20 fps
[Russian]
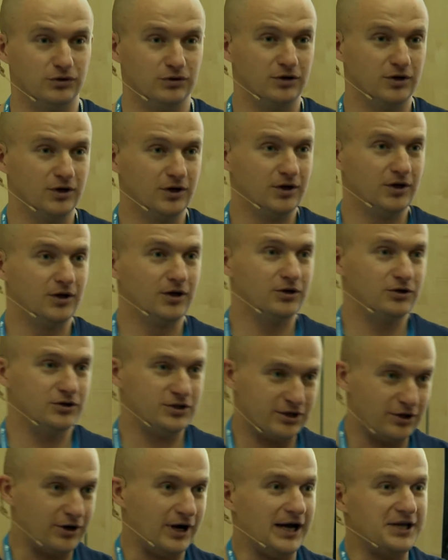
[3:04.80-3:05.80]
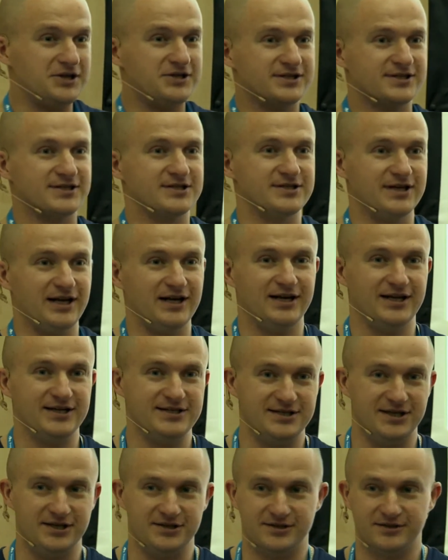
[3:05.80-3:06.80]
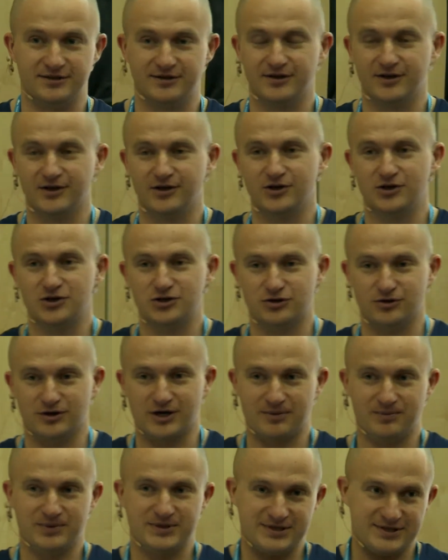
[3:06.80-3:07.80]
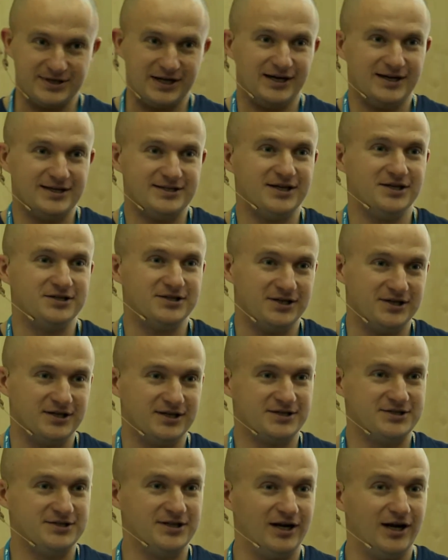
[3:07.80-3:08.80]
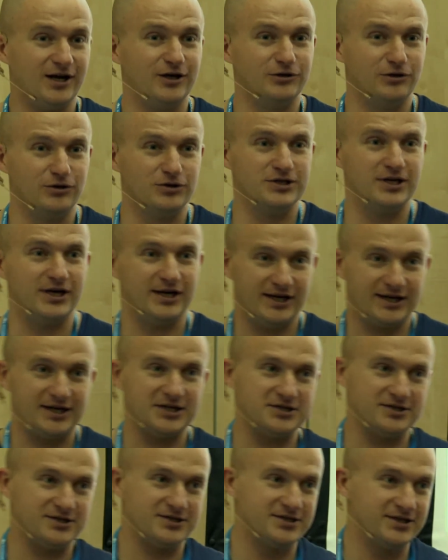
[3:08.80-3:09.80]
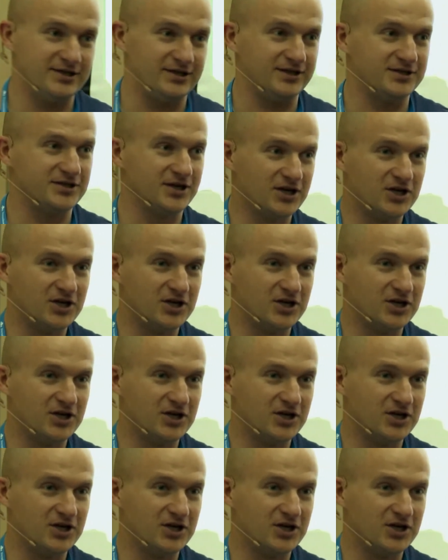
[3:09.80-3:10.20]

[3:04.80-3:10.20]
То есть такая антисоциальная сеть. Что как бы социальные сети, они разделяют людей, а я хотел сделать